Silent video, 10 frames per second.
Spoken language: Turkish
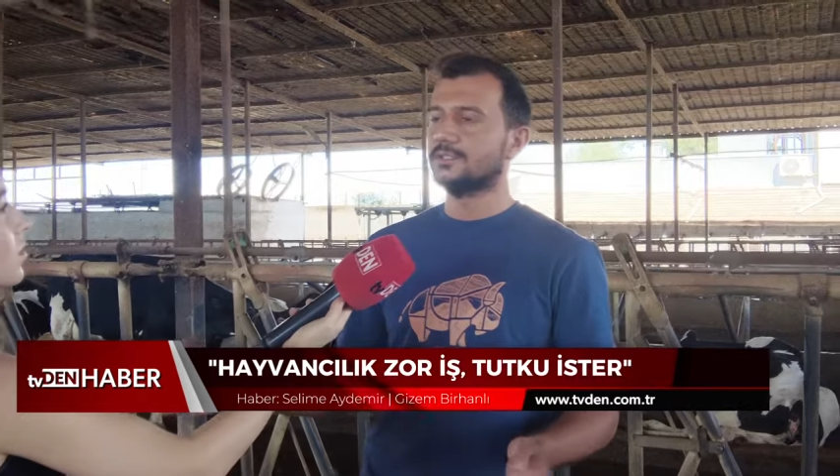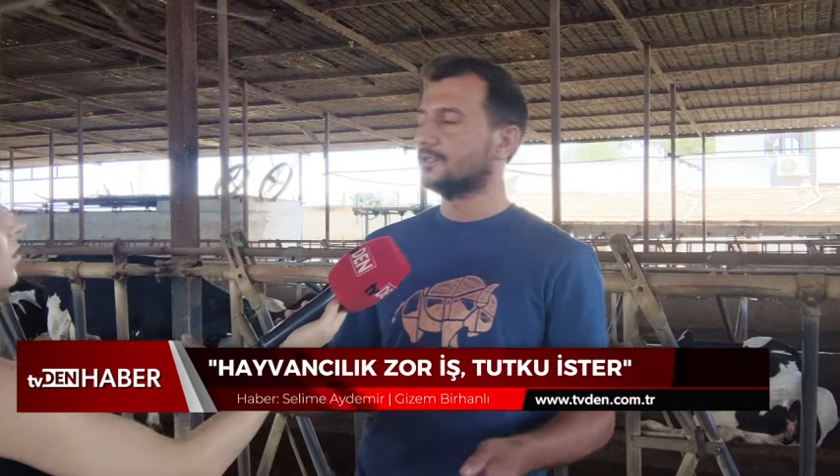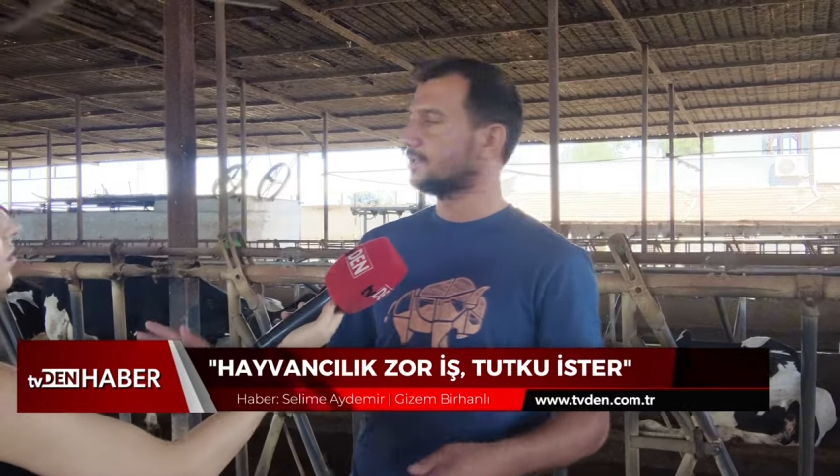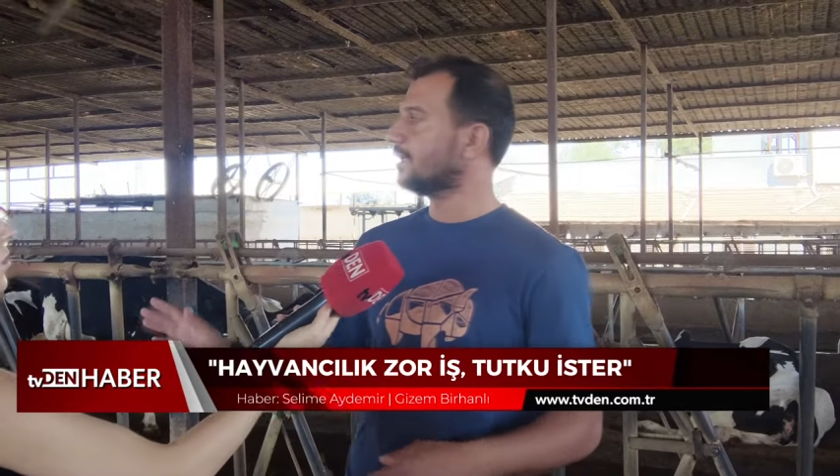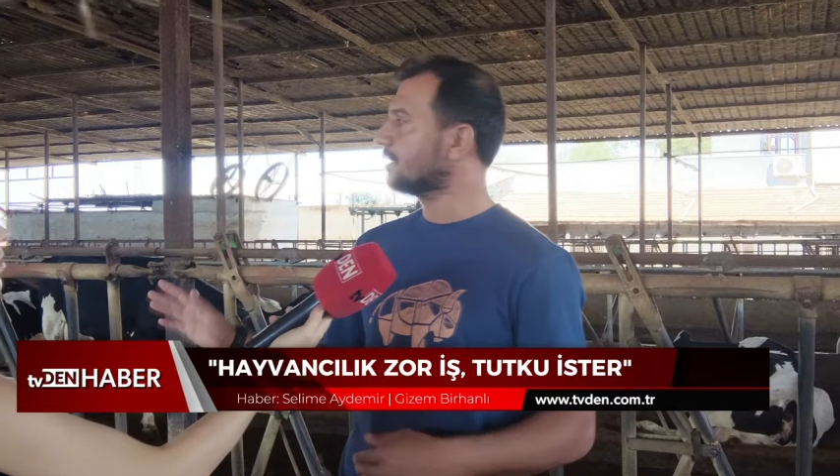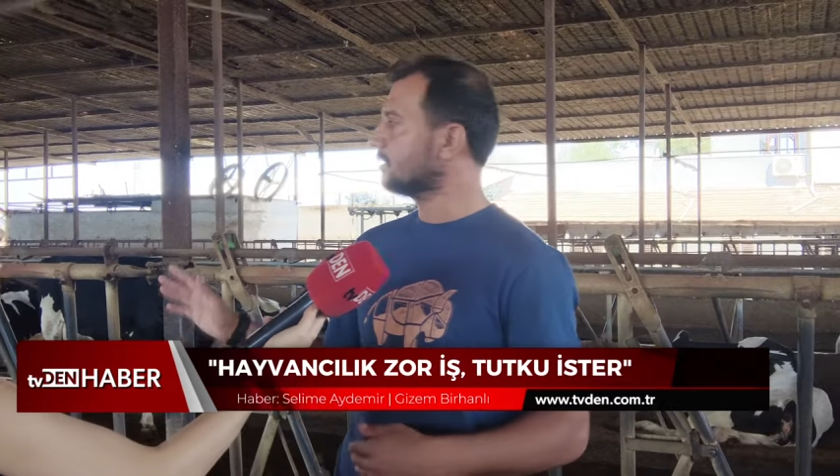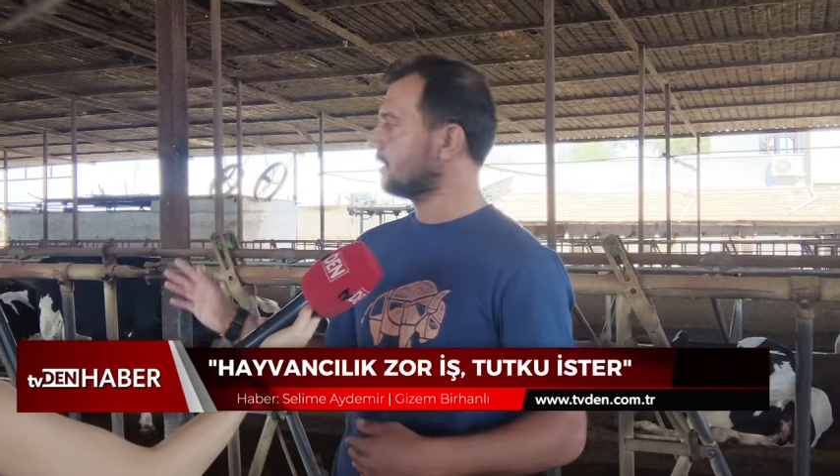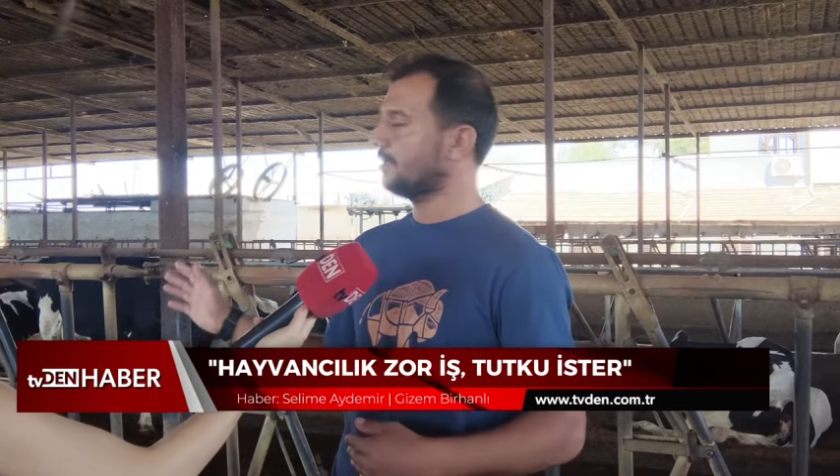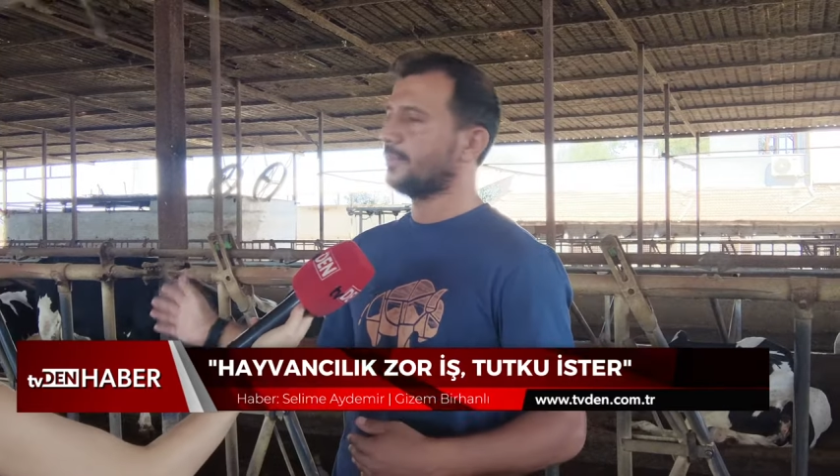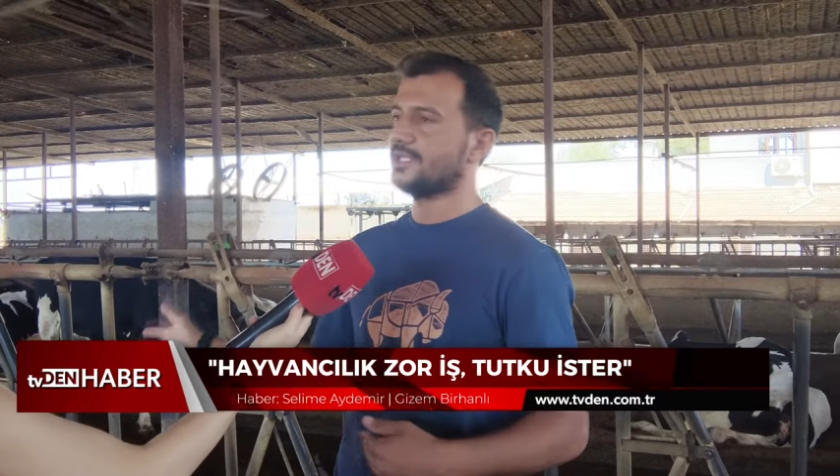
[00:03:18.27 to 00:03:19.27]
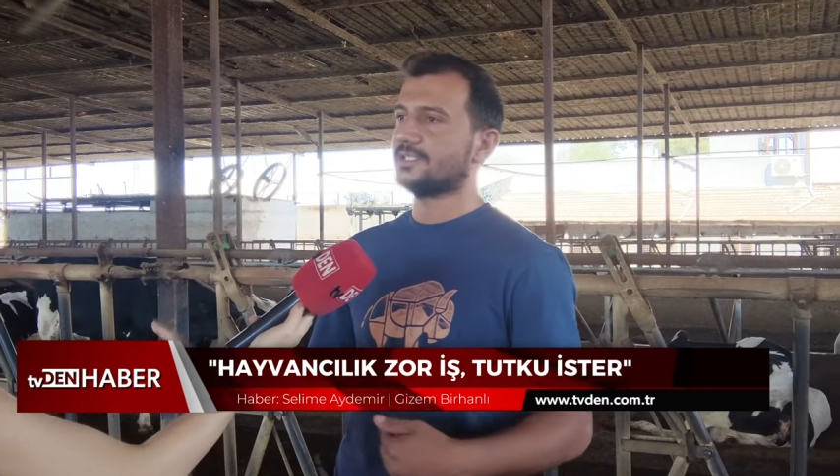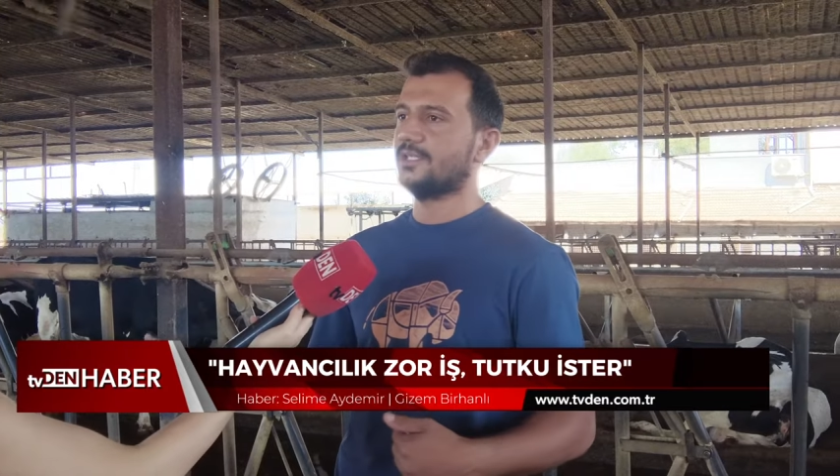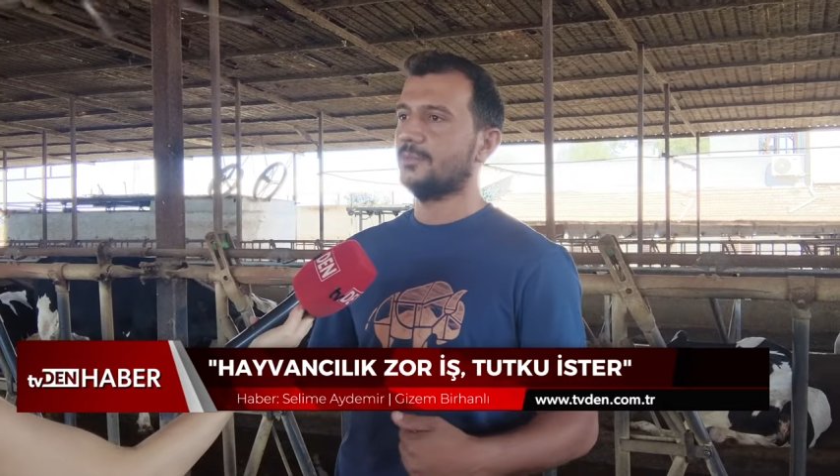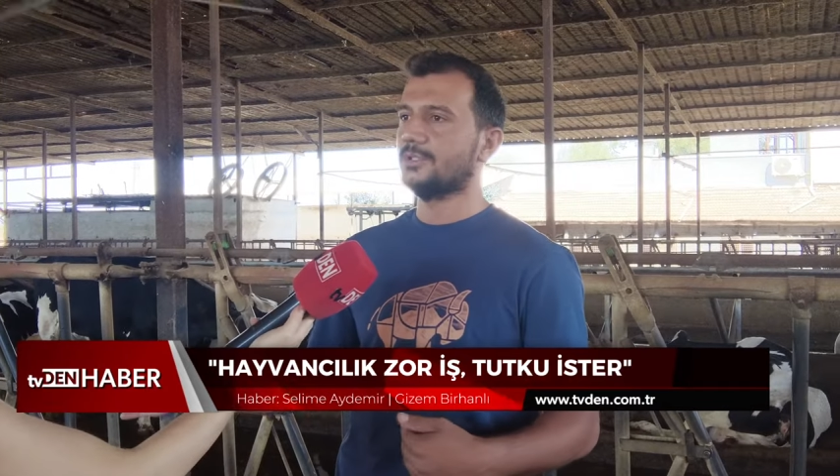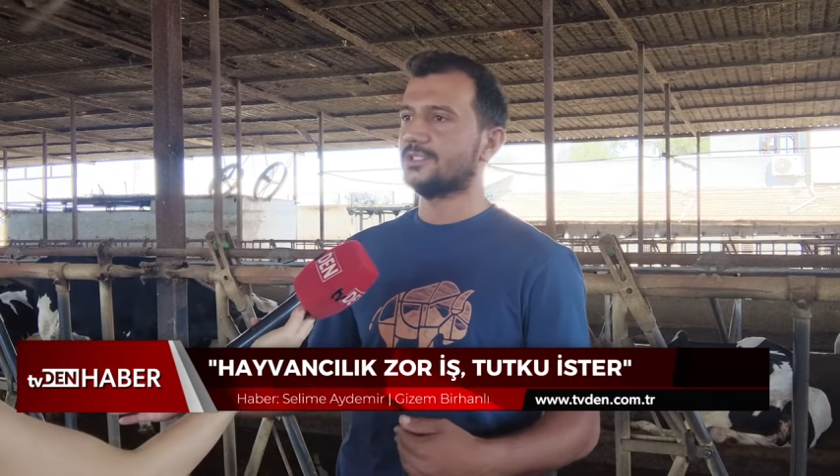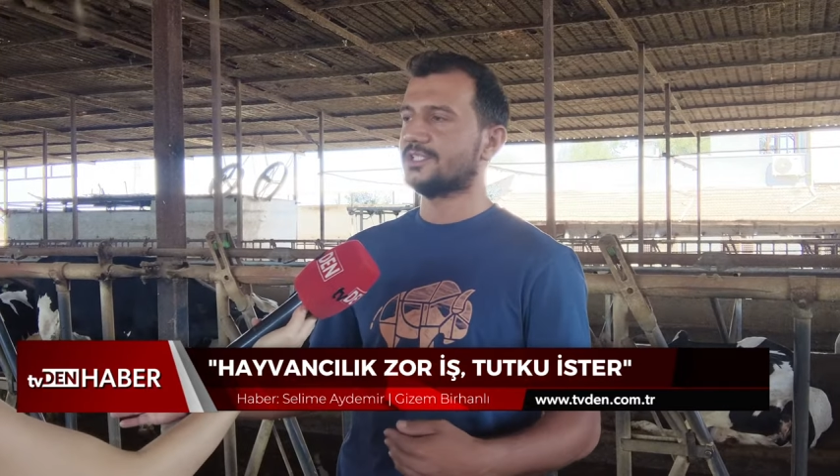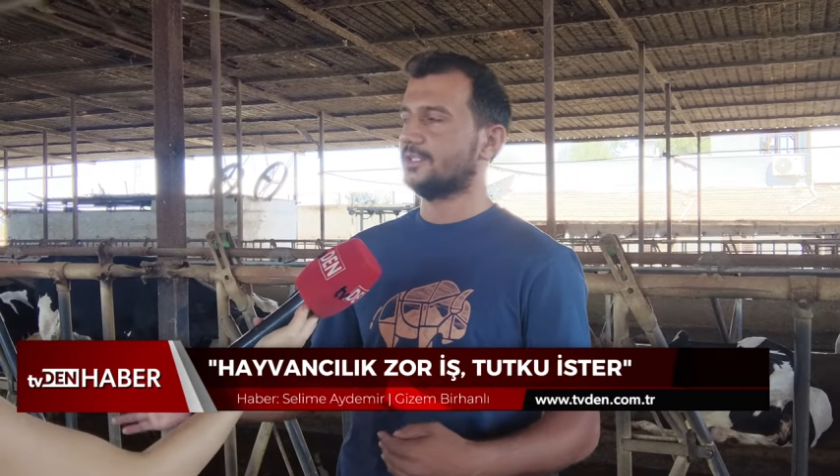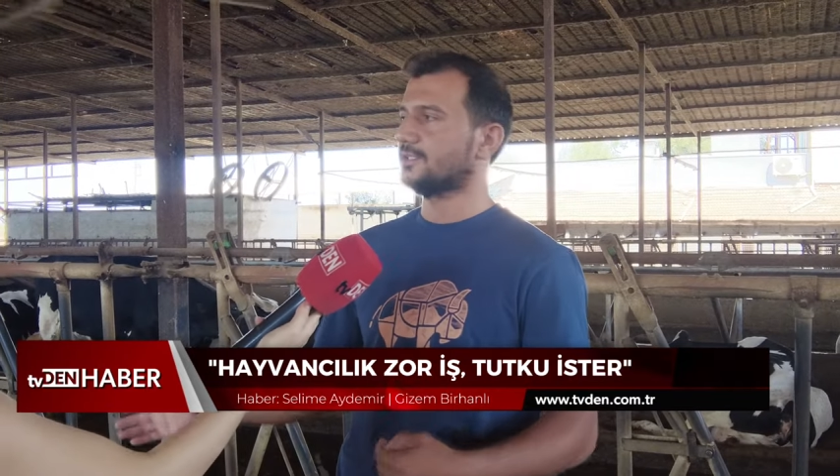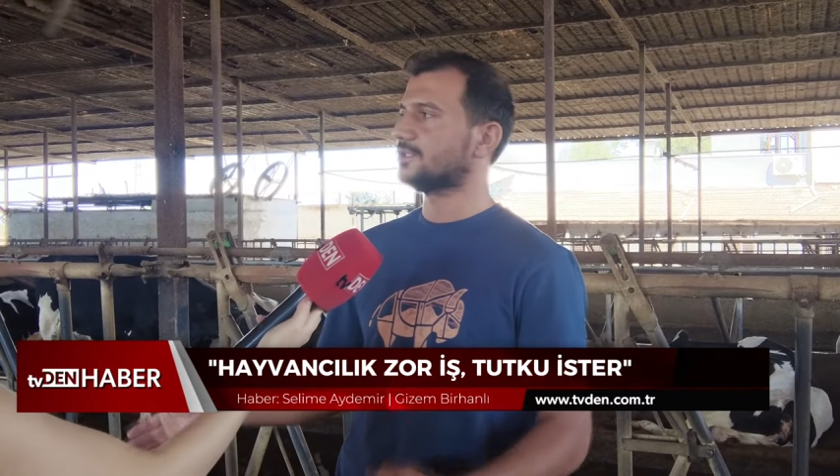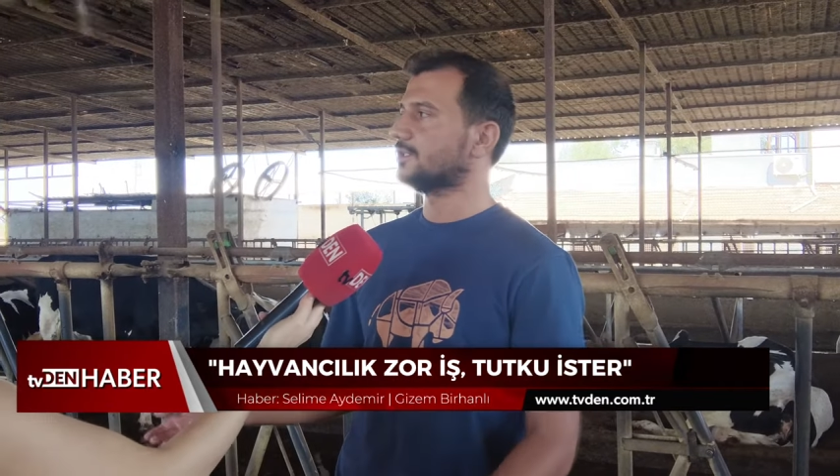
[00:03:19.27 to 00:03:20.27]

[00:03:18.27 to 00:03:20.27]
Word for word: e, ne kadar iyi besleyebilirseniz